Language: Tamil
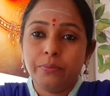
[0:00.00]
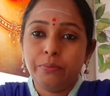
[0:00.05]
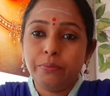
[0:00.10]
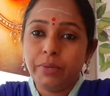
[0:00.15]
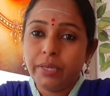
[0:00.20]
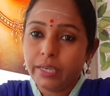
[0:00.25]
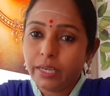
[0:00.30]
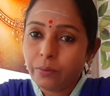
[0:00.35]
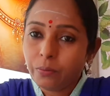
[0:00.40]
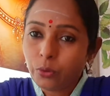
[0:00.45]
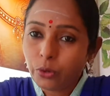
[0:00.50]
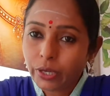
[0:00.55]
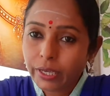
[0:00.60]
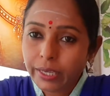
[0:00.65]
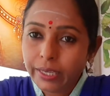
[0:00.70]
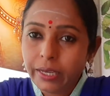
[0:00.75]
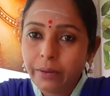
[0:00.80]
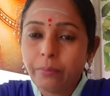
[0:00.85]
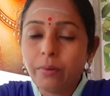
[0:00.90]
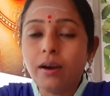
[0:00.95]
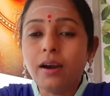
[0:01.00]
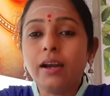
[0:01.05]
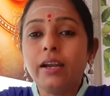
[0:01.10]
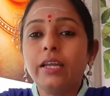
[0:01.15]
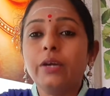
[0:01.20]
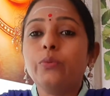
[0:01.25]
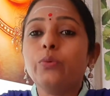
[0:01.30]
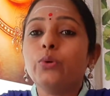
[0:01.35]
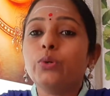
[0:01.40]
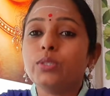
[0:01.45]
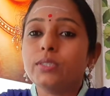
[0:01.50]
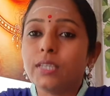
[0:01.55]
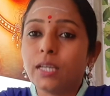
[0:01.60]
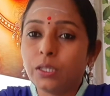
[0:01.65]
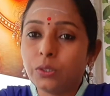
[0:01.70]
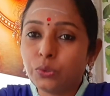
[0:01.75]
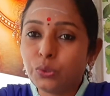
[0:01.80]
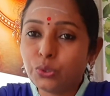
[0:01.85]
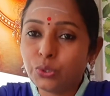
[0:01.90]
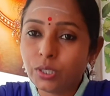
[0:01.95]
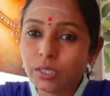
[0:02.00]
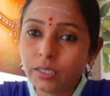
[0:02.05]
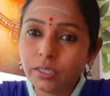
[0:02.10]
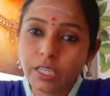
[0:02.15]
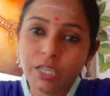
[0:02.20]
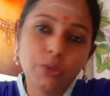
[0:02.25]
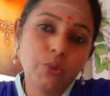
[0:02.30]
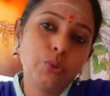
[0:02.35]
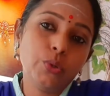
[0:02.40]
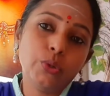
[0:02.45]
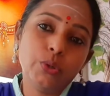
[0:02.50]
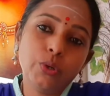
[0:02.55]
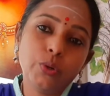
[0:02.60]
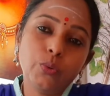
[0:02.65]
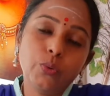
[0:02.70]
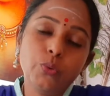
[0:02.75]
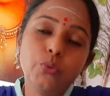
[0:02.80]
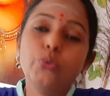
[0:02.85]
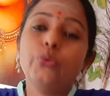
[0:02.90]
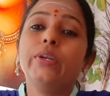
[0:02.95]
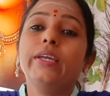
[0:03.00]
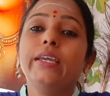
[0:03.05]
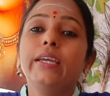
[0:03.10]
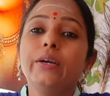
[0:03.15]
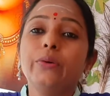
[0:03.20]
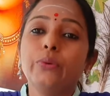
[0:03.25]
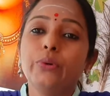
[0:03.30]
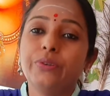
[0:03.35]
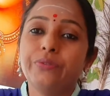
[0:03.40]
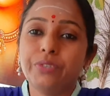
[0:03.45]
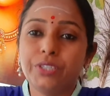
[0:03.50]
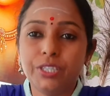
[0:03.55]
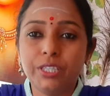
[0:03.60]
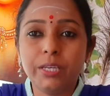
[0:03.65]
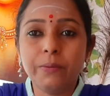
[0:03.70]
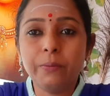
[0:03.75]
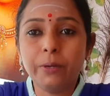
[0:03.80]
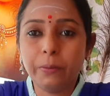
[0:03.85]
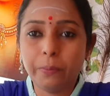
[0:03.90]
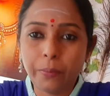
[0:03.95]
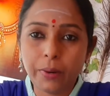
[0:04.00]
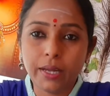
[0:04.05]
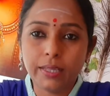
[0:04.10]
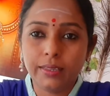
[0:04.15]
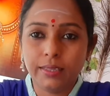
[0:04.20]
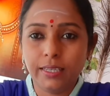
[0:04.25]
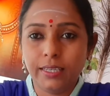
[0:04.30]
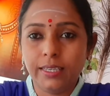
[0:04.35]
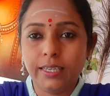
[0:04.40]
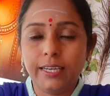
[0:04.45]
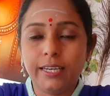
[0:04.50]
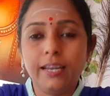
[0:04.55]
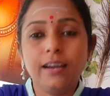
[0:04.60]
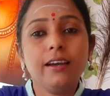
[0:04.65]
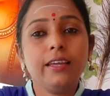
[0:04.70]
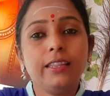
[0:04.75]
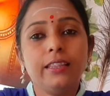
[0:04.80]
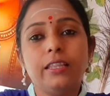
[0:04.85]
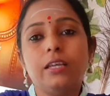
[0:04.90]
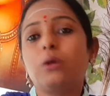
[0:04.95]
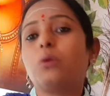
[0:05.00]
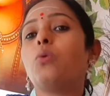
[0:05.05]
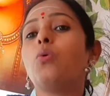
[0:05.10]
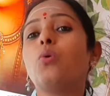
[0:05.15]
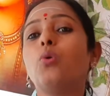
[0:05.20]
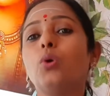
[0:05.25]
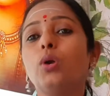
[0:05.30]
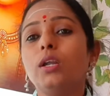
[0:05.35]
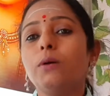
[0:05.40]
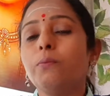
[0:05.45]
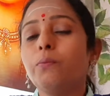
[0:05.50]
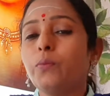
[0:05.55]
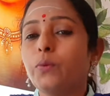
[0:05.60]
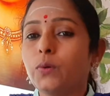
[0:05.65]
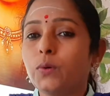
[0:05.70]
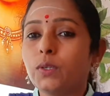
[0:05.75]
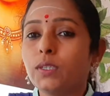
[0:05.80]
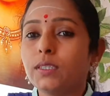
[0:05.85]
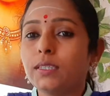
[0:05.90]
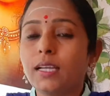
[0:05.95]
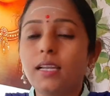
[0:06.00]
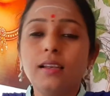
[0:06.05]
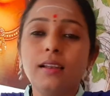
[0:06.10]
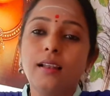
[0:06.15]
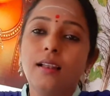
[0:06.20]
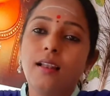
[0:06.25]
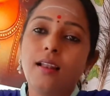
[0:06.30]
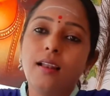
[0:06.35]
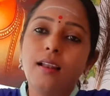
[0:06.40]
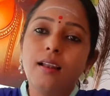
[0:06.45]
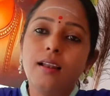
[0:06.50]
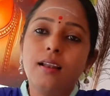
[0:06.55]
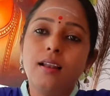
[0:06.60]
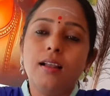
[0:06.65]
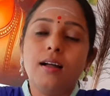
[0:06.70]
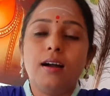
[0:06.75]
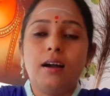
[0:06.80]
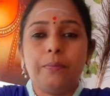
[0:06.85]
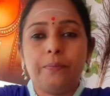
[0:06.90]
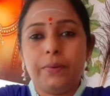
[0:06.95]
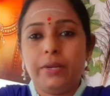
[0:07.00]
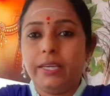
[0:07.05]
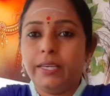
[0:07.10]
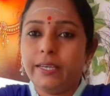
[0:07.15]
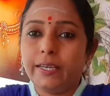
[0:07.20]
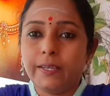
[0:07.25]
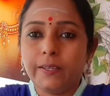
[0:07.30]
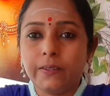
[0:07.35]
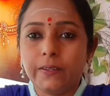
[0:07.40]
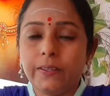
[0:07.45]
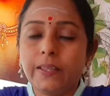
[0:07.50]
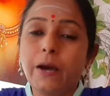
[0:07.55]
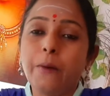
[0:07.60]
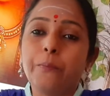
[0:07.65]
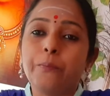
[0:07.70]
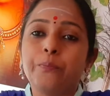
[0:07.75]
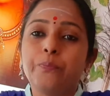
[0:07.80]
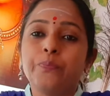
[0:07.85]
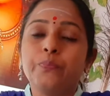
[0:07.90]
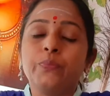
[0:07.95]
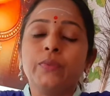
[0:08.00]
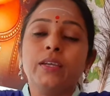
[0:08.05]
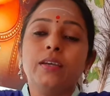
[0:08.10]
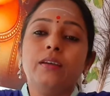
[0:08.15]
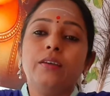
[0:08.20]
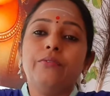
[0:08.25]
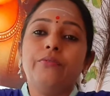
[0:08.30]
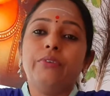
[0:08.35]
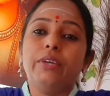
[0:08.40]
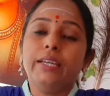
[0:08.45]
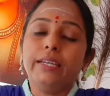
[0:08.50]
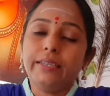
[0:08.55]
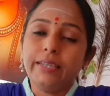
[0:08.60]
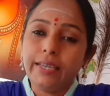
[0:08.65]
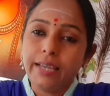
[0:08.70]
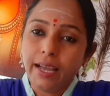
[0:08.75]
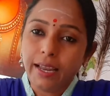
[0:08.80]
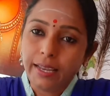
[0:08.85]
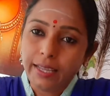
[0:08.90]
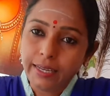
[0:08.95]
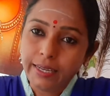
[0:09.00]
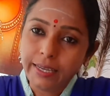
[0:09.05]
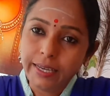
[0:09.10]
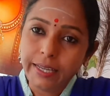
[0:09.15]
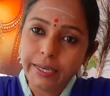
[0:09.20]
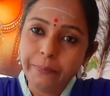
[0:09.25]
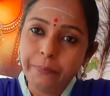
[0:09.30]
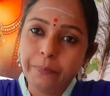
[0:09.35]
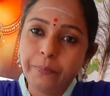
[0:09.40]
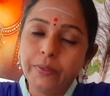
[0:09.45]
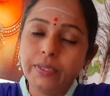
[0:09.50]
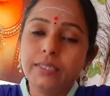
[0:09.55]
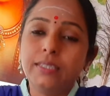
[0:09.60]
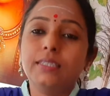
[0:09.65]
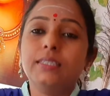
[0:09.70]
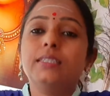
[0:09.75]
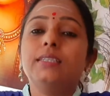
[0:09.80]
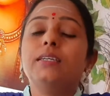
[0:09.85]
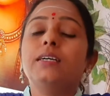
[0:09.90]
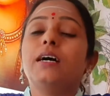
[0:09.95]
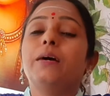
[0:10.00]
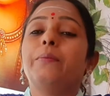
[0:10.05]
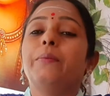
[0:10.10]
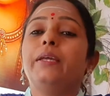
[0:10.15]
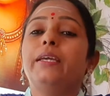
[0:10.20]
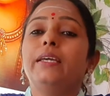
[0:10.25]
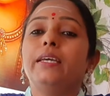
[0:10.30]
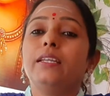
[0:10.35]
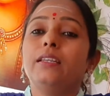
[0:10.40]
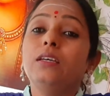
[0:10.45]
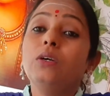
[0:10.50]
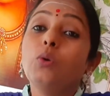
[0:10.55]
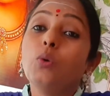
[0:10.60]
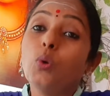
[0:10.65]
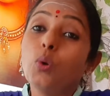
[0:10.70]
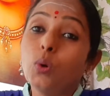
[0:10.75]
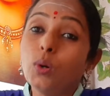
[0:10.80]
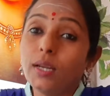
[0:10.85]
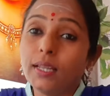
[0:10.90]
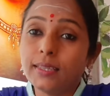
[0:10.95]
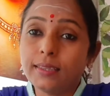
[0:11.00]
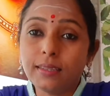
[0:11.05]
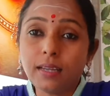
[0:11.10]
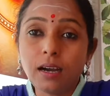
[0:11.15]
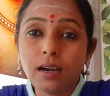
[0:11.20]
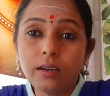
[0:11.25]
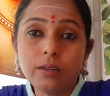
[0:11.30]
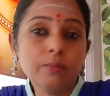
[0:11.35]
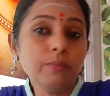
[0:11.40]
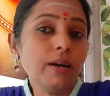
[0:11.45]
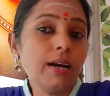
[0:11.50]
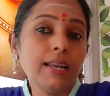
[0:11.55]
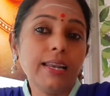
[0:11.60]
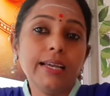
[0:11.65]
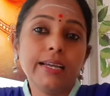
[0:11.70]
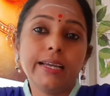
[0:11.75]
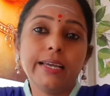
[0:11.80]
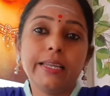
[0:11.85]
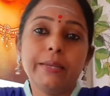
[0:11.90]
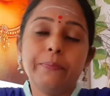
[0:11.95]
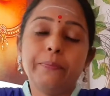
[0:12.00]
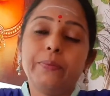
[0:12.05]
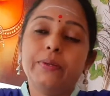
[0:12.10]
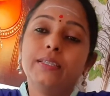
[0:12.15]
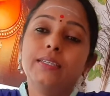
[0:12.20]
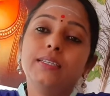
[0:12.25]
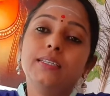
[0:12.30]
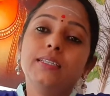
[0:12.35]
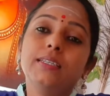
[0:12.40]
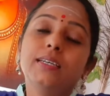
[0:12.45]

மிக முக்கியமான ஒரு சந்தோஷத்தை கொடுக்கக்கூடிய ஒரு விஷயம்னு பார்த்திங்கன்னா இந்த கோலம் போடுதல் அப்படிங்கிறது தான் வீட்டை அலங்கரிப்பது அப்படிங்கிறது கோலத்தாலும் அலங்கரிப்பது